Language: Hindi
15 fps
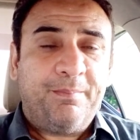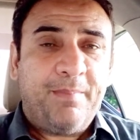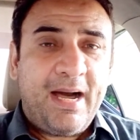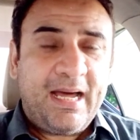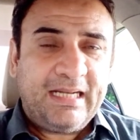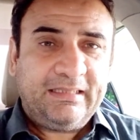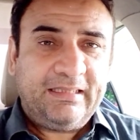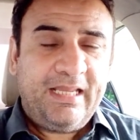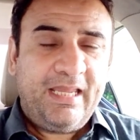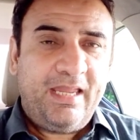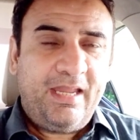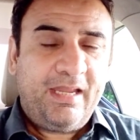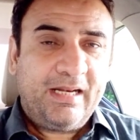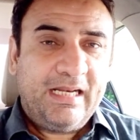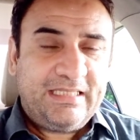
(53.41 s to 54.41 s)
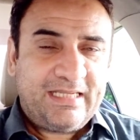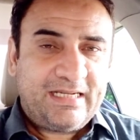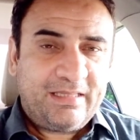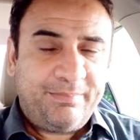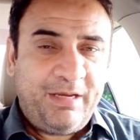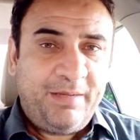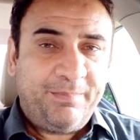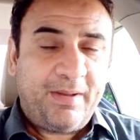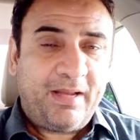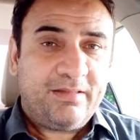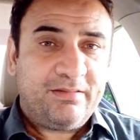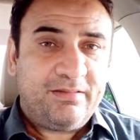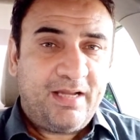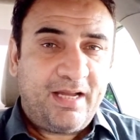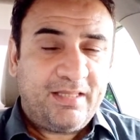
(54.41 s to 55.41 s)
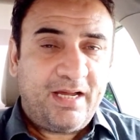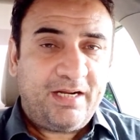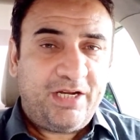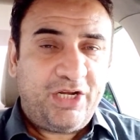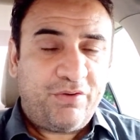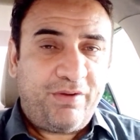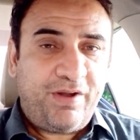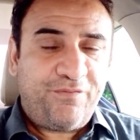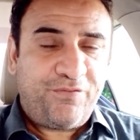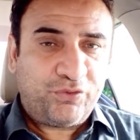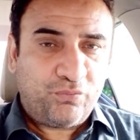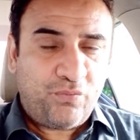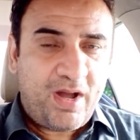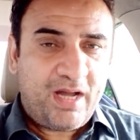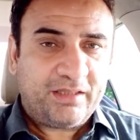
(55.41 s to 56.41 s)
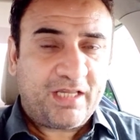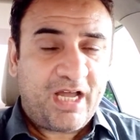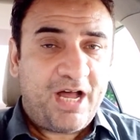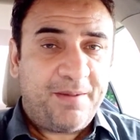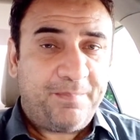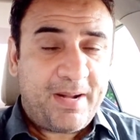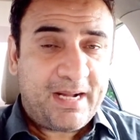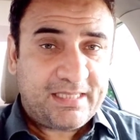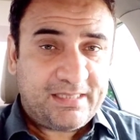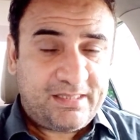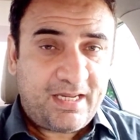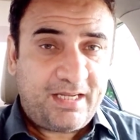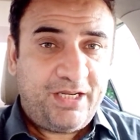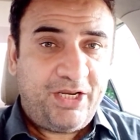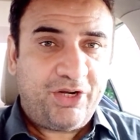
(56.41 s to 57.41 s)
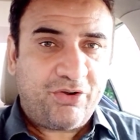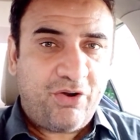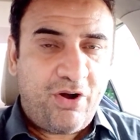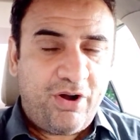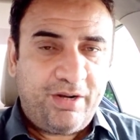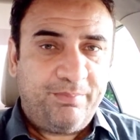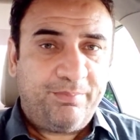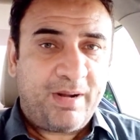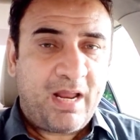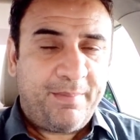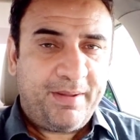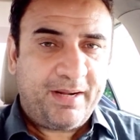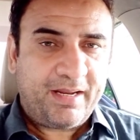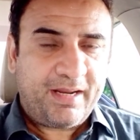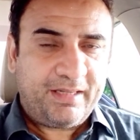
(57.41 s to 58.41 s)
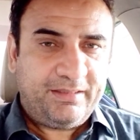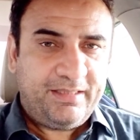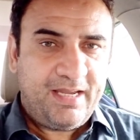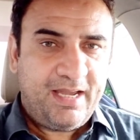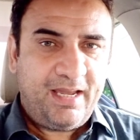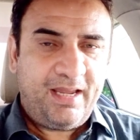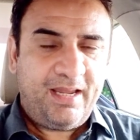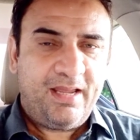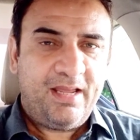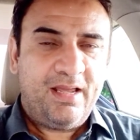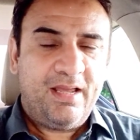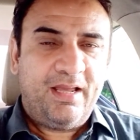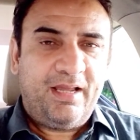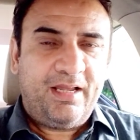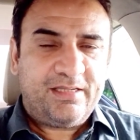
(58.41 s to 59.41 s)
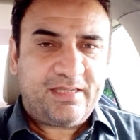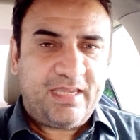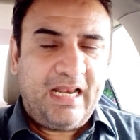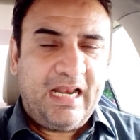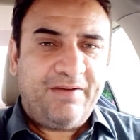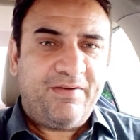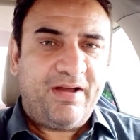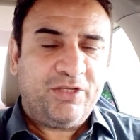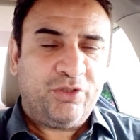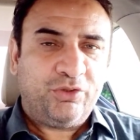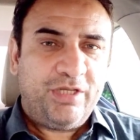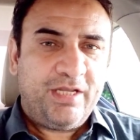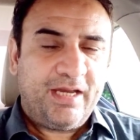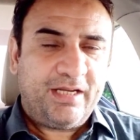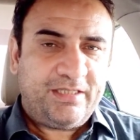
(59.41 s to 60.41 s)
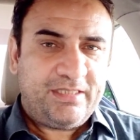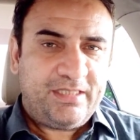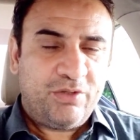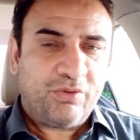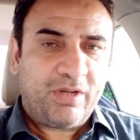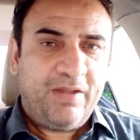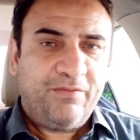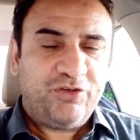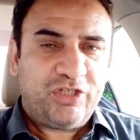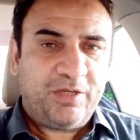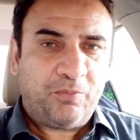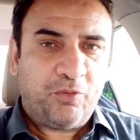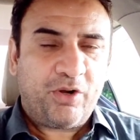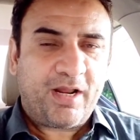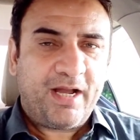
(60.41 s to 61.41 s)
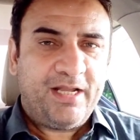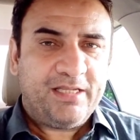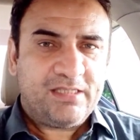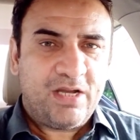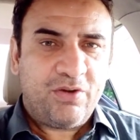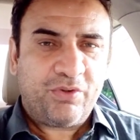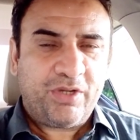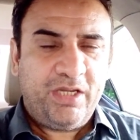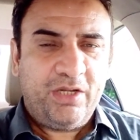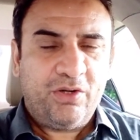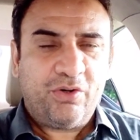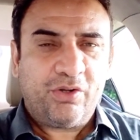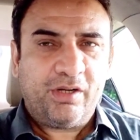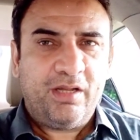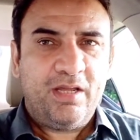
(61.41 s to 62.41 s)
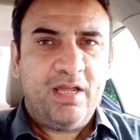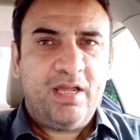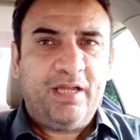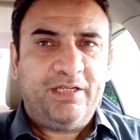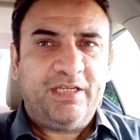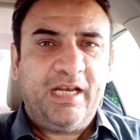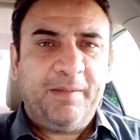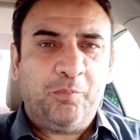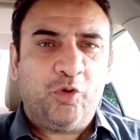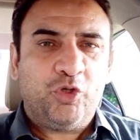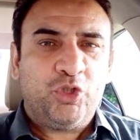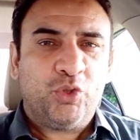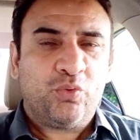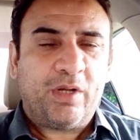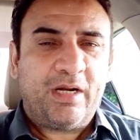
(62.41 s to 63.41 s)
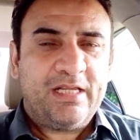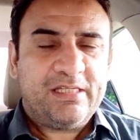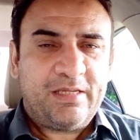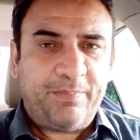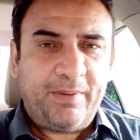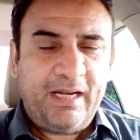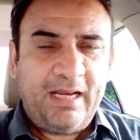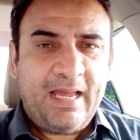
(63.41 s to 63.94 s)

भारत ने इंग्लिश सरजमीन पर ज़्यादा टी ट्वेंटी फतवाहत का पाकिस्तानी रिकॉर्ड बराबर कर दिया है इसके अलावा जो दीगर चीज़ें होंगी वो इस रिपोर्ट का हिस्सा होंगी और ये रिपोर्ट शुरू करने से पहले